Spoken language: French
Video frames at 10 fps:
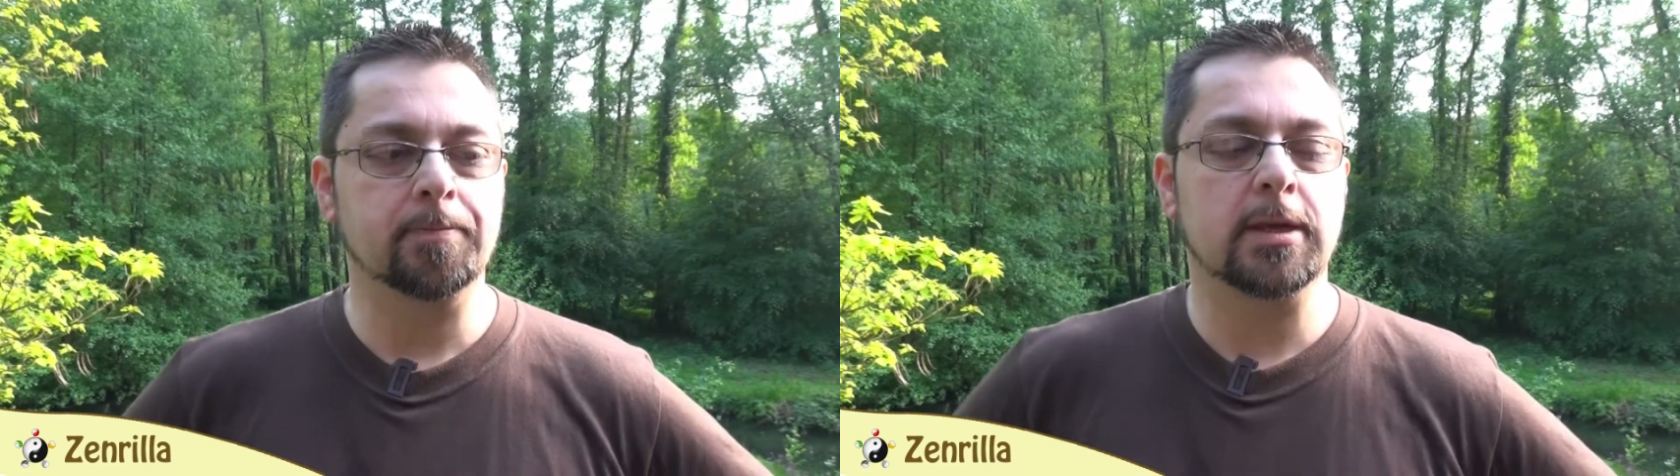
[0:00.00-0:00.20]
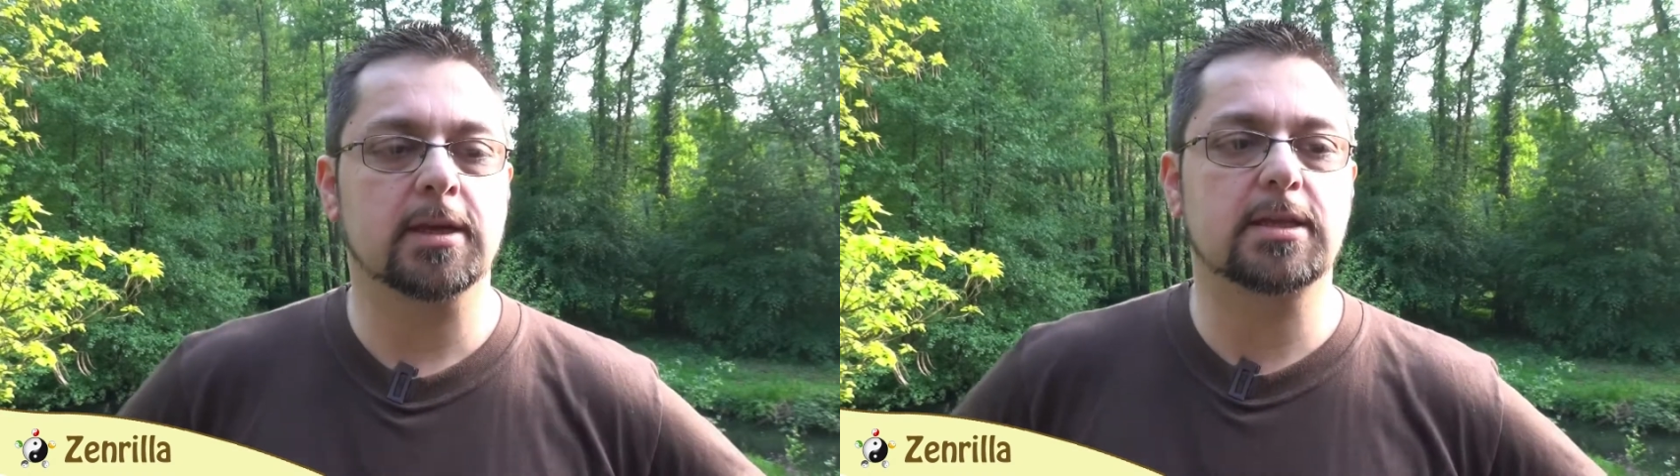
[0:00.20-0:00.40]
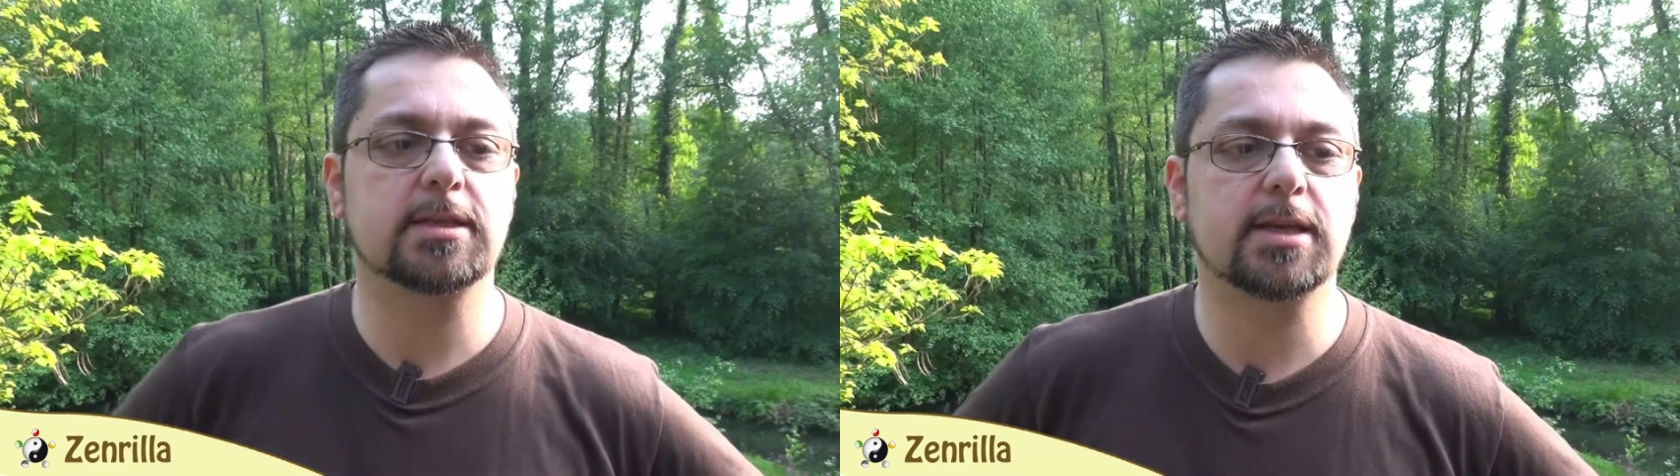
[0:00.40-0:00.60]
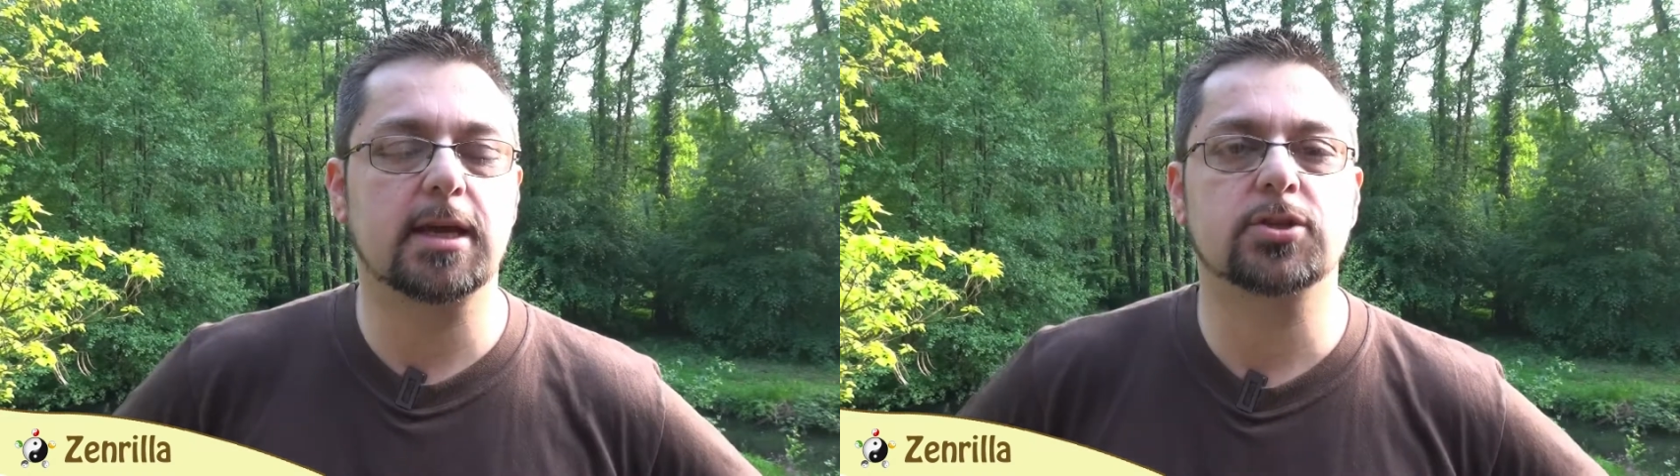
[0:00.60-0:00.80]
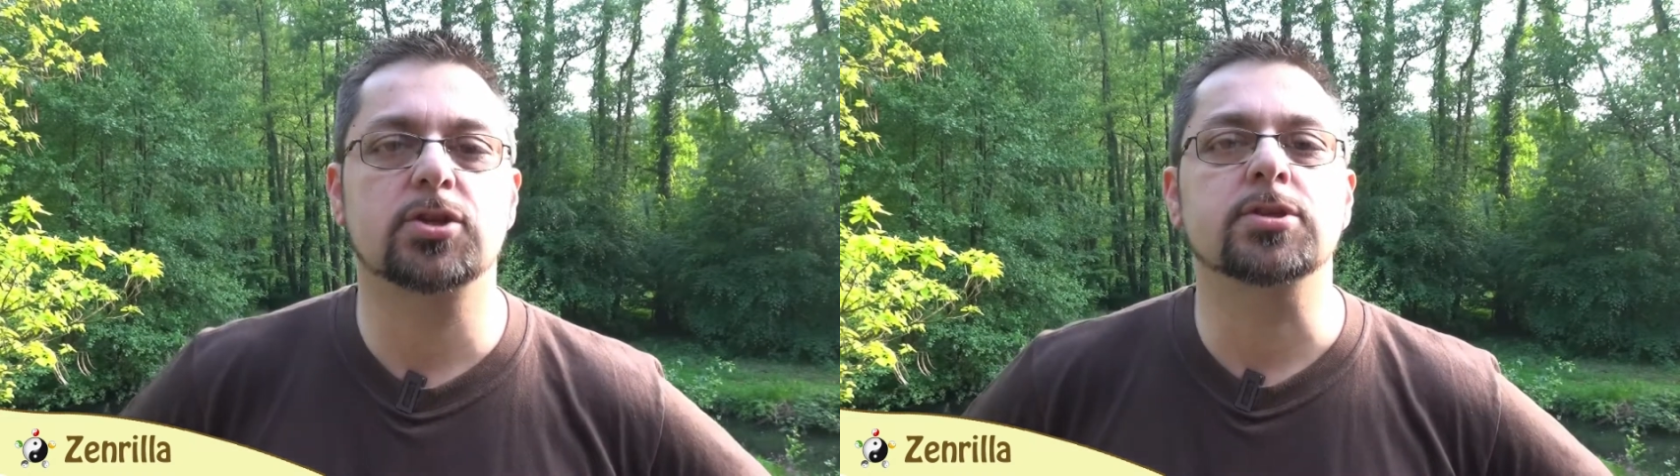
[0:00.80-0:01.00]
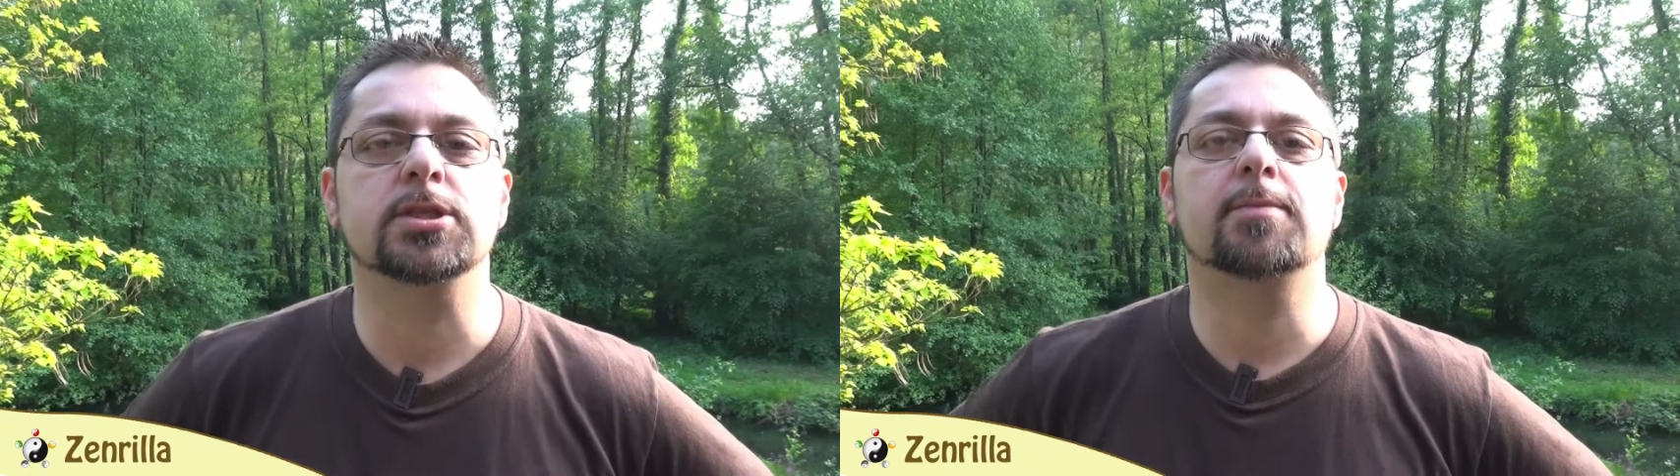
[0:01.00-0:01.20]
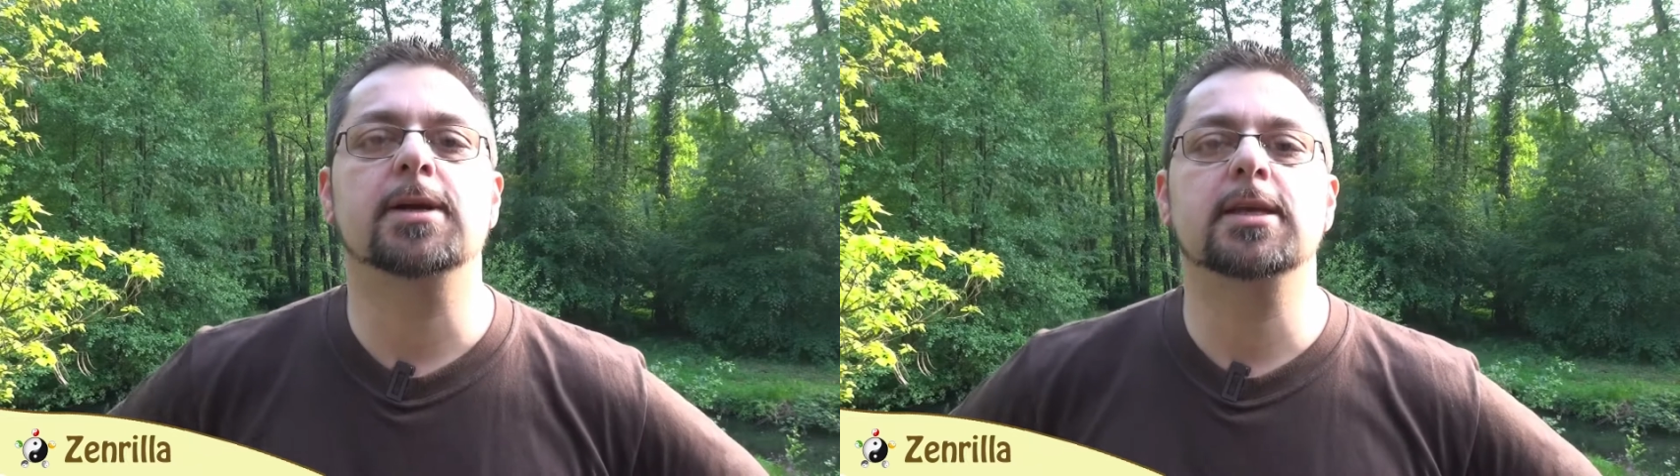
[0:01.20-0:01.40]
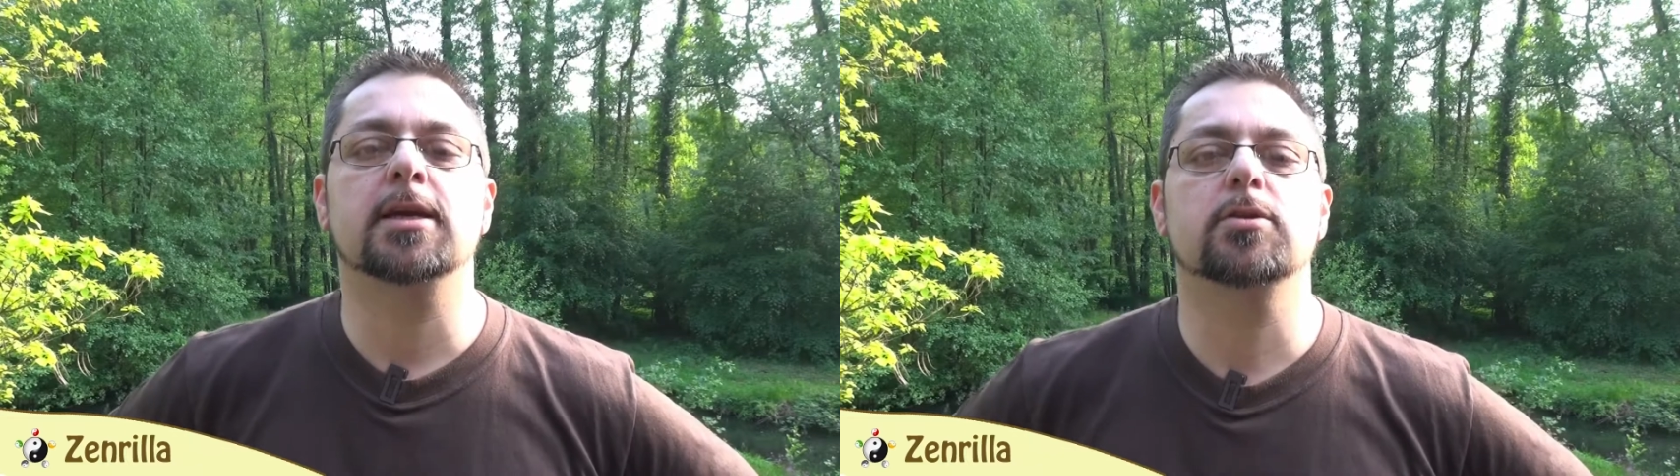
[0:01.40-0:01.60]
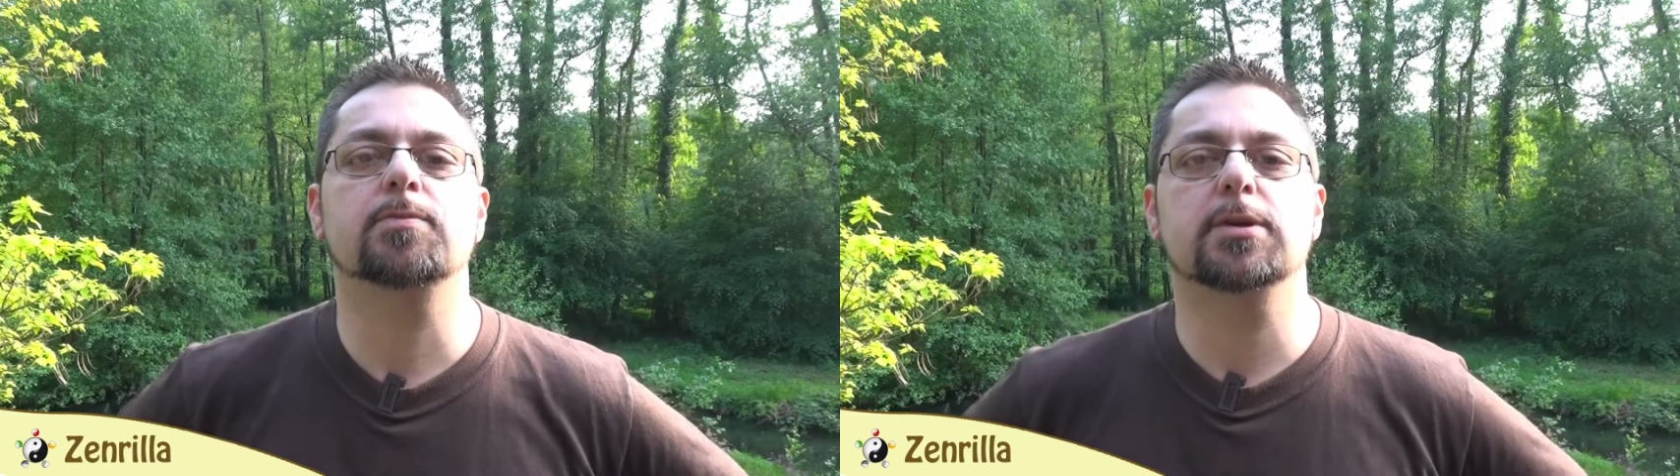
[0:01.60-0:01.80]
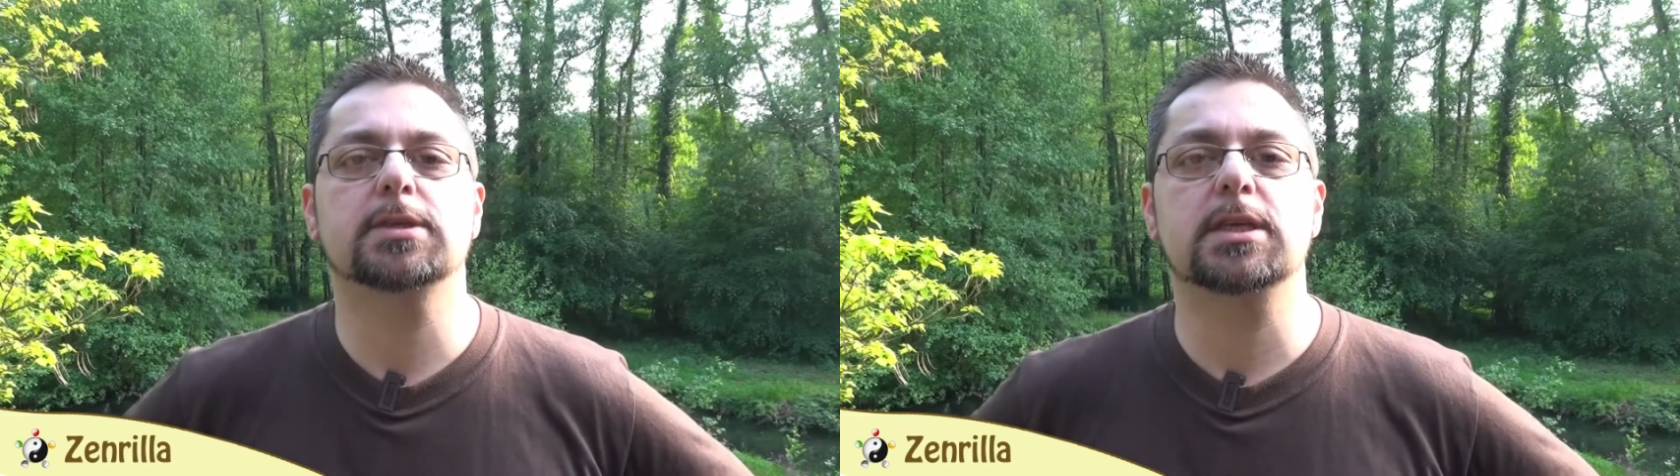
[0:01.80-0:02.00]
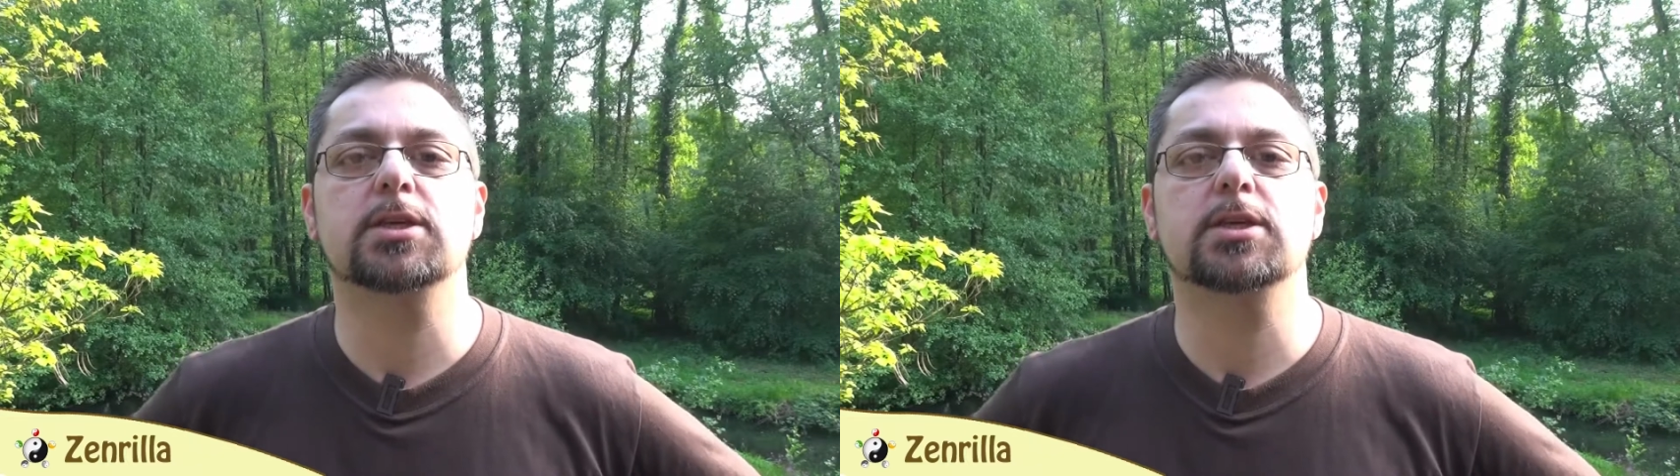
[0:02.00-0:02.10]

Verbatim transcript: qui disait « change ta manière de penser